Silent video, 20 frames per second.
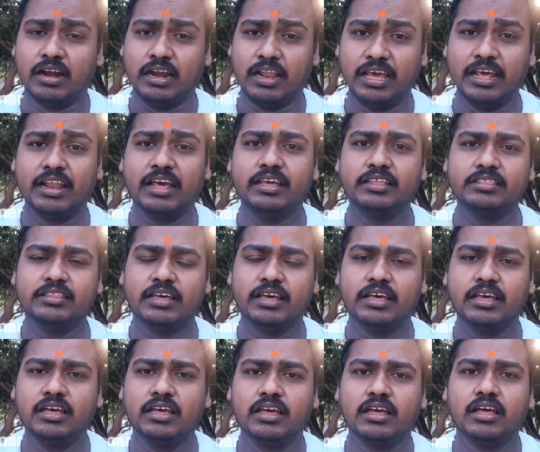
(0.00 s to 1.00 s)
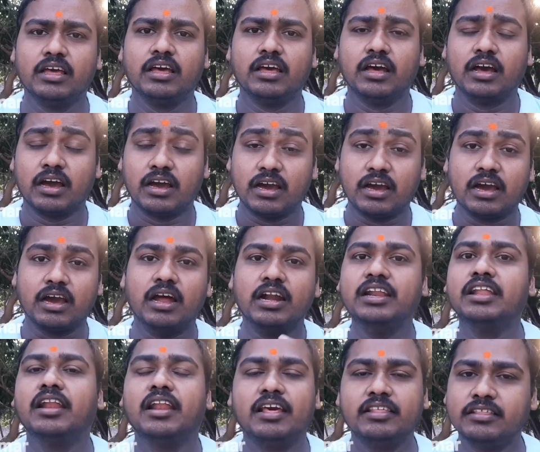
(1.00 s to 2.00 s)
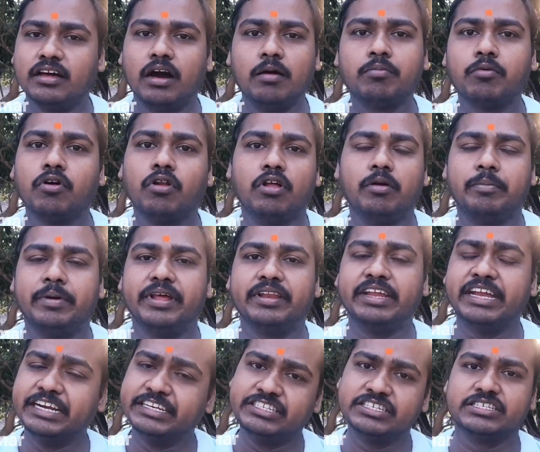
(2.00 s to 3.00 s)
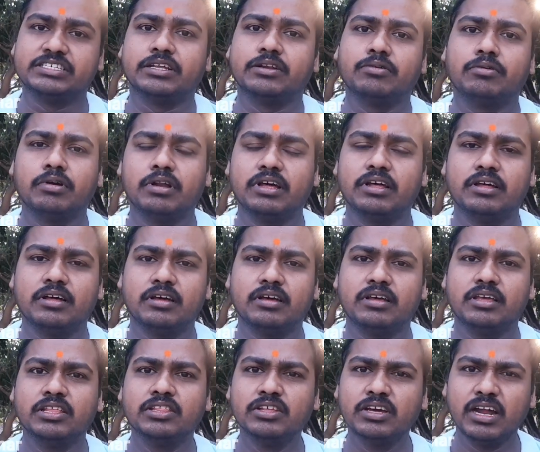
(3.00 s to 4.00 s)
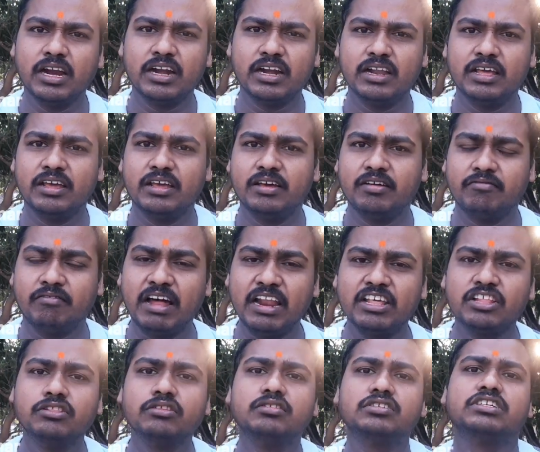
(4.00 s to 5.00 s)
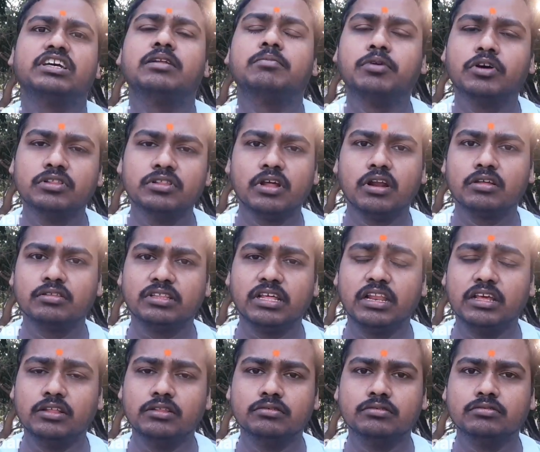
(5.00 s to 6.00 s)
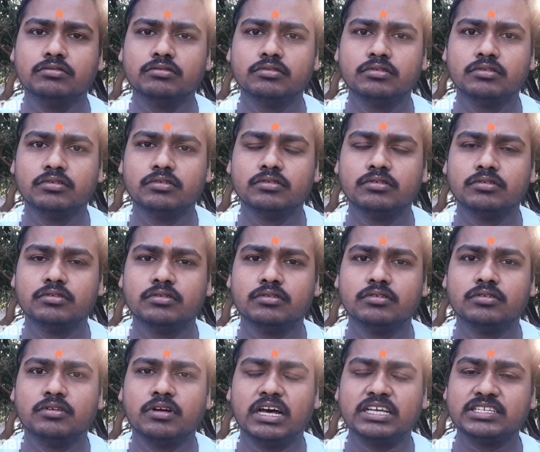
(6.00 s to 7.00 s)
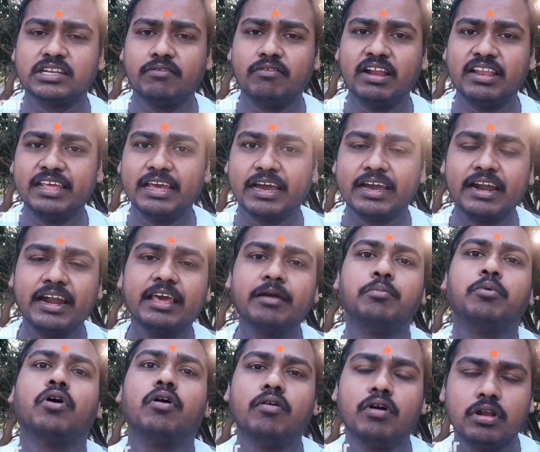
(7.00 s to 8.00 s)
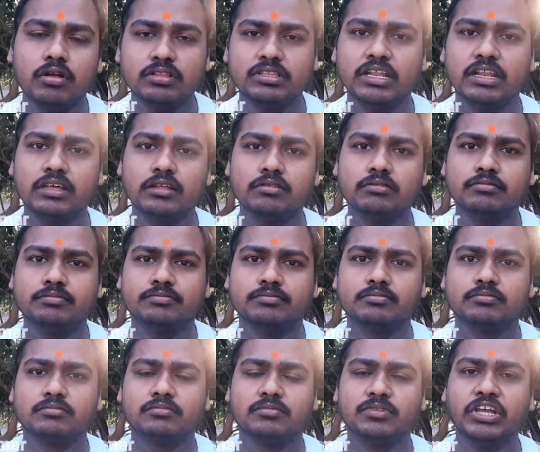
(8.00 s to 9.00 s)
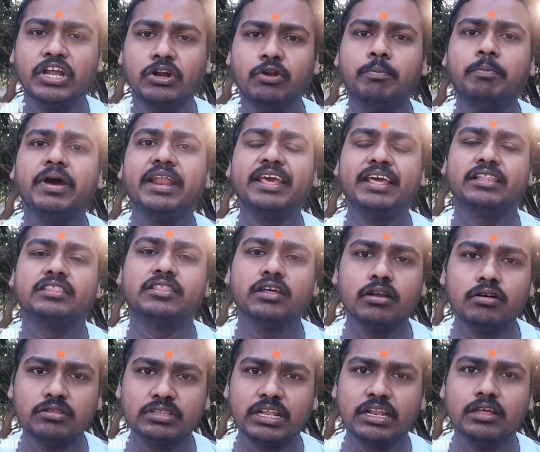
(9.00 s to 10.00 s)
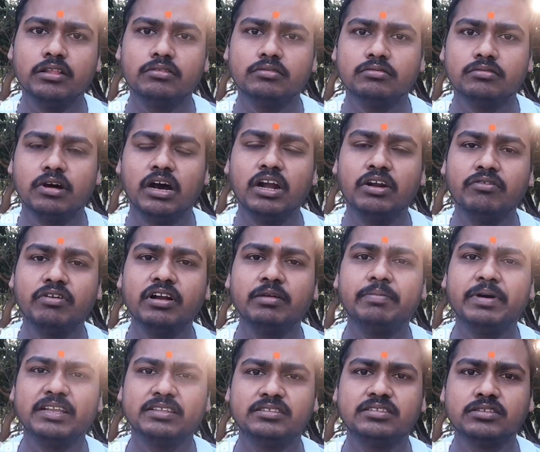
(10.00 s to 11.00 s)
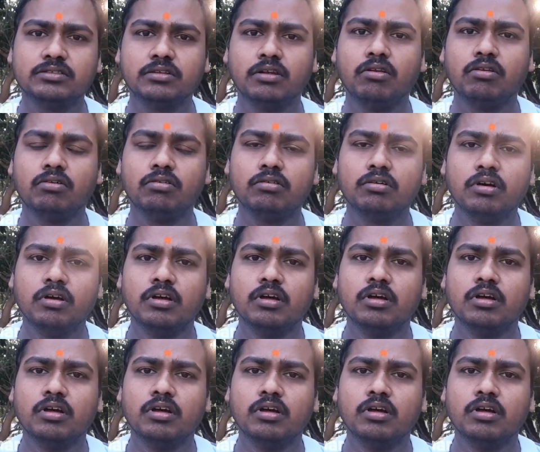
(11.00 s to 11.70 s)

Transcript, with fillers: నేనైతే కన్నీళ్ళు అయితే ఆపుకోలేకపోయాను ఏడ్చేసాను కూడా ఎందుకంటే వాళ్ళు ఎందుకు చనిపోతున్నారో తెలియదు అసలు వాళ్ళు ఎక్కడికి పోవాలో తెలియదు ఎటు పరిగెత్తాలో తెలియదు అటువంటి పరిస్థితుల్లో